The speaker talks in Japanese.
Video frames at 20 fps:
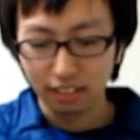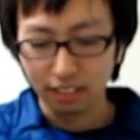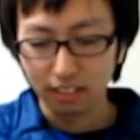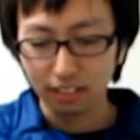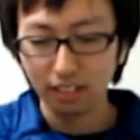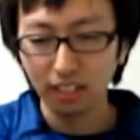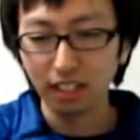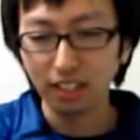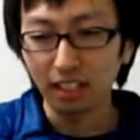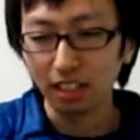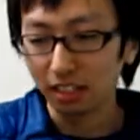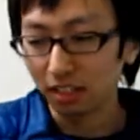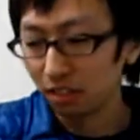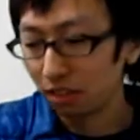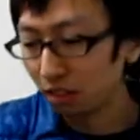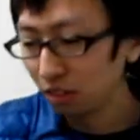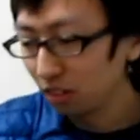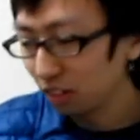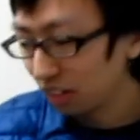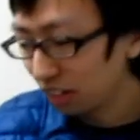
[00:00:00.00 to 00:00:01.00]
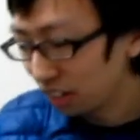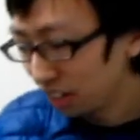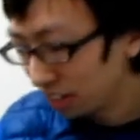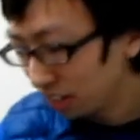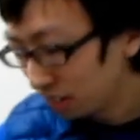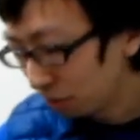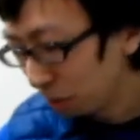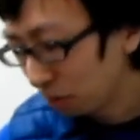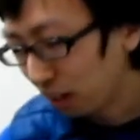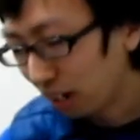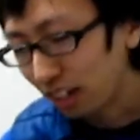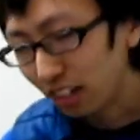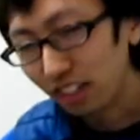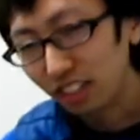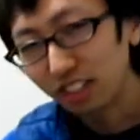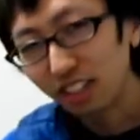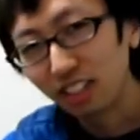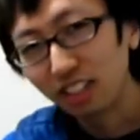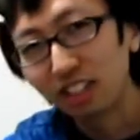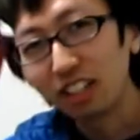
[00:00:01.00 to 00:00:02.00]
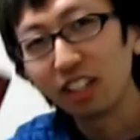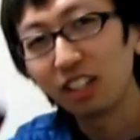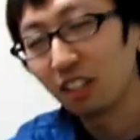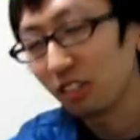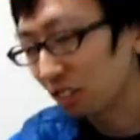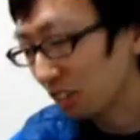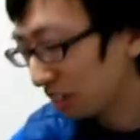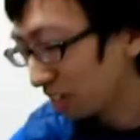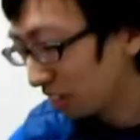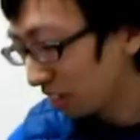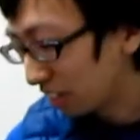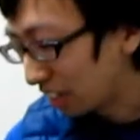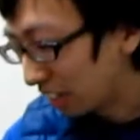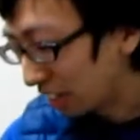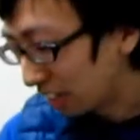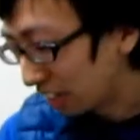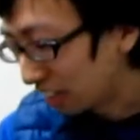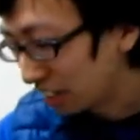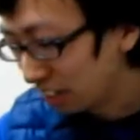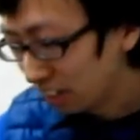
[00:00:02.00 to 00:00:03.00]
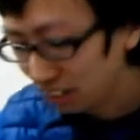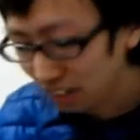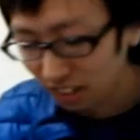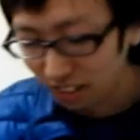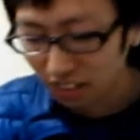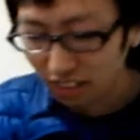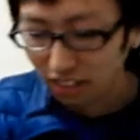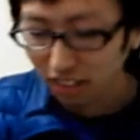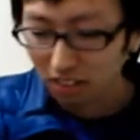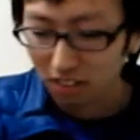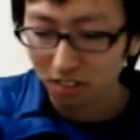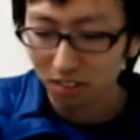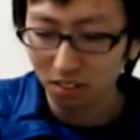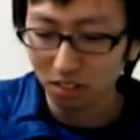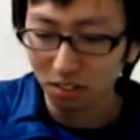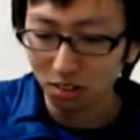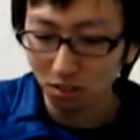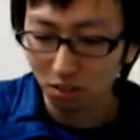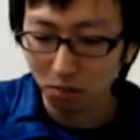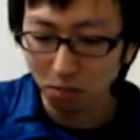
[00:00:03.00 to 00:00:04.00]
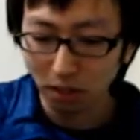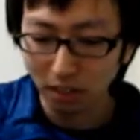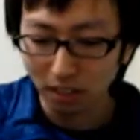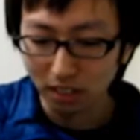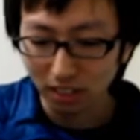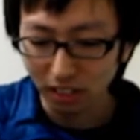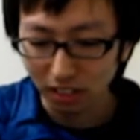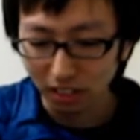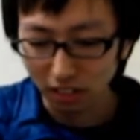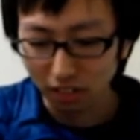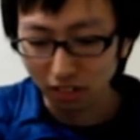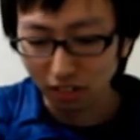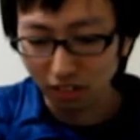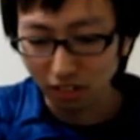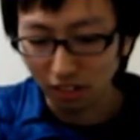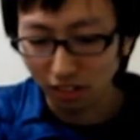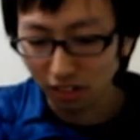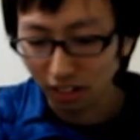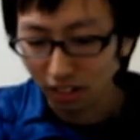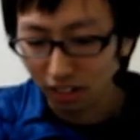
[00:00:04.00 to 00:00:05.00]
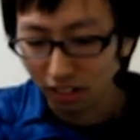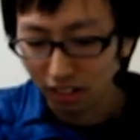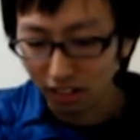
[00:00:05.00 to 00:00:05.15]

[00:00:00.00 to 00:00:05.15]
では早速もう開けちゃったんですけどね一回ねそれちょっとバレちゃってるんですけどね